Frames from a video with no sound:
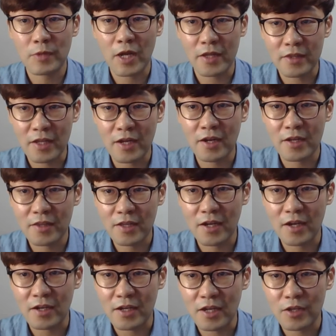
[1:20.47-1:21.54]

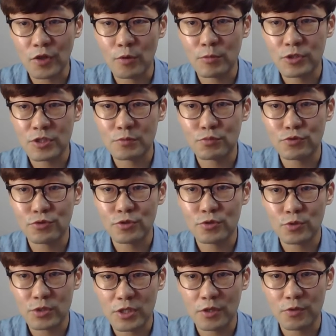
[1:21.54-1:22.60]
간당간당하게 넘으신
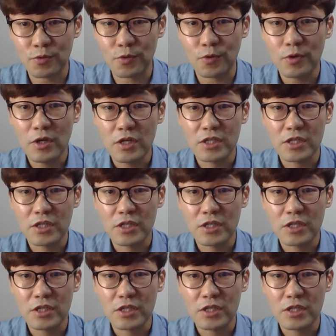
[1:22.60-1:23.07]
분들조차도